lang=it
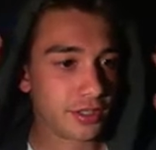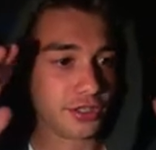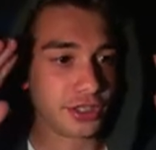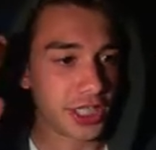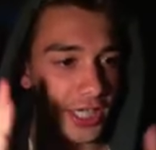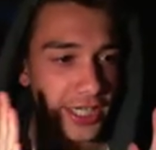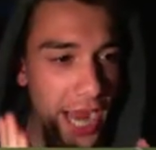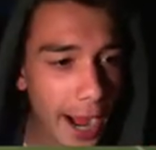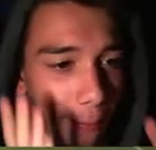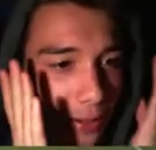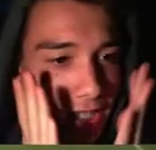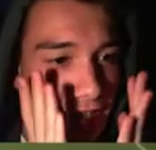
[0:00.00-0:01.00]
C'ha
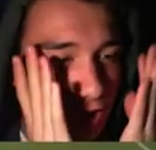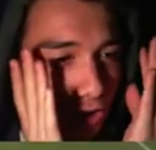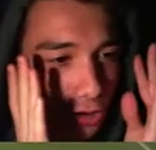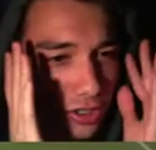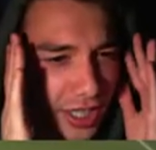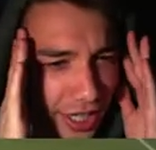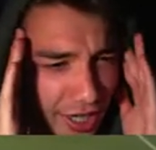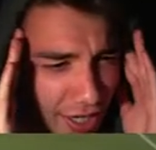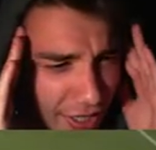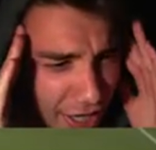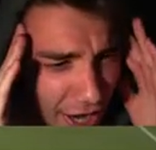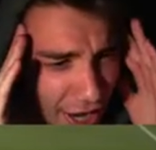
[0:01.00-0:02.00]
James
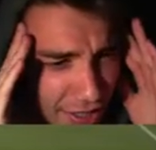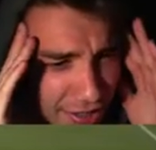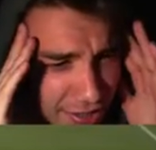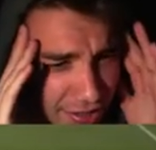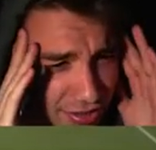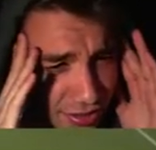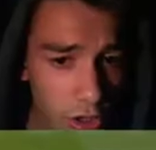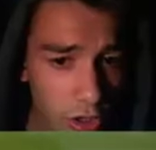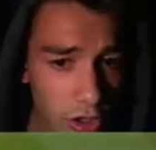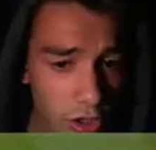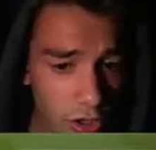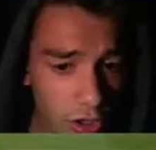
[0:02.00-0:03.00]
Rodriguez!
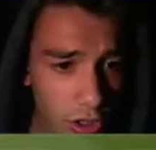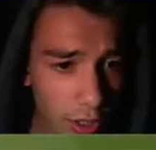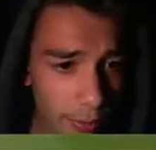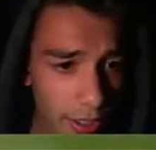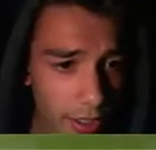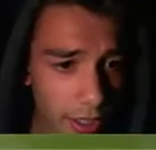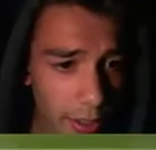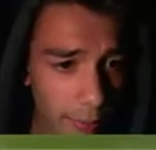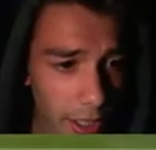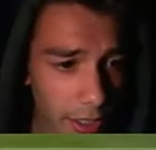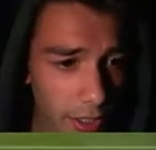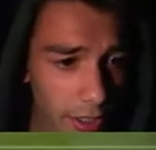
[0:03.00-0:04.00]
No, no, non la
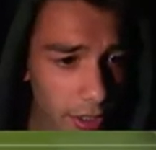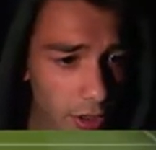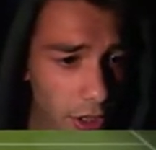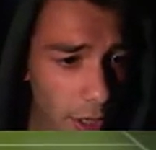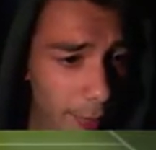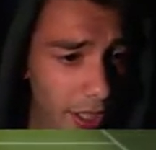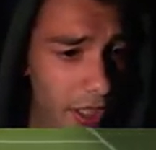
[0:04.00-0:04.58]
prenderà mai! Non